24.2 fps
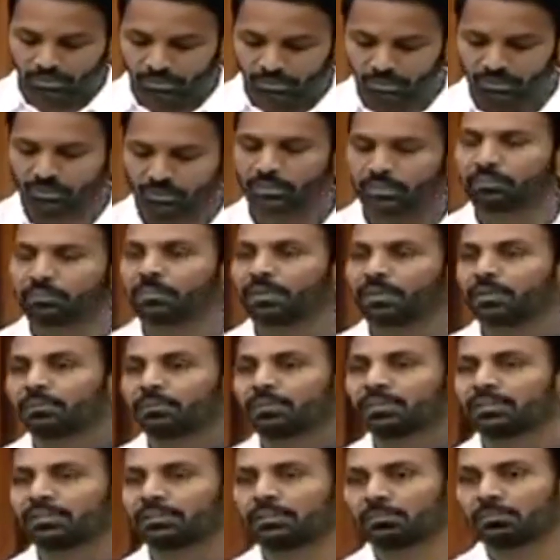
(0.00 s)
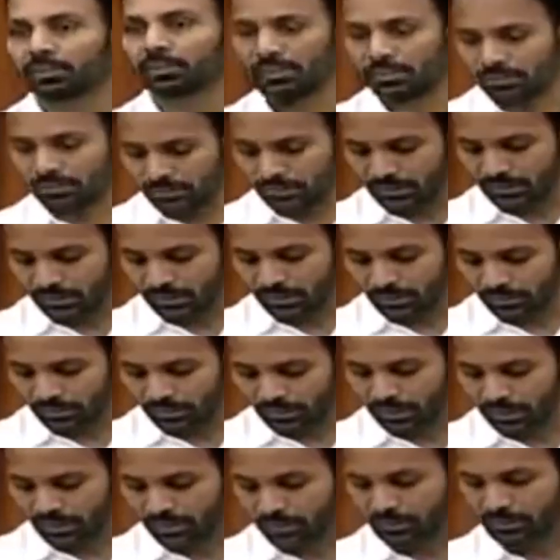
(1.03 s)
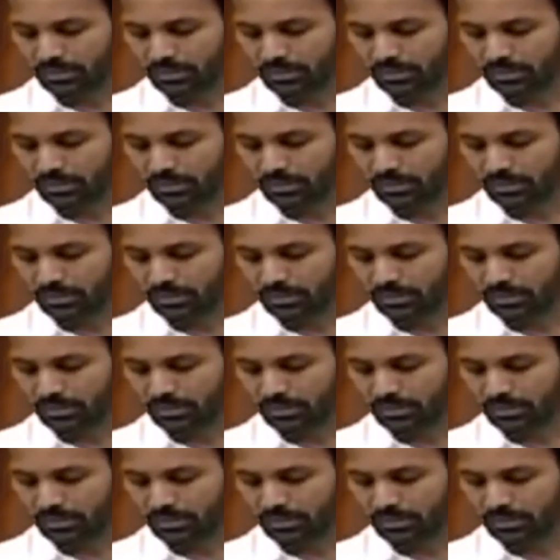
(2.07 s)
హెల్త్ డిపార్ట్మెంట్కి సంబంధించిన ఏమన్నా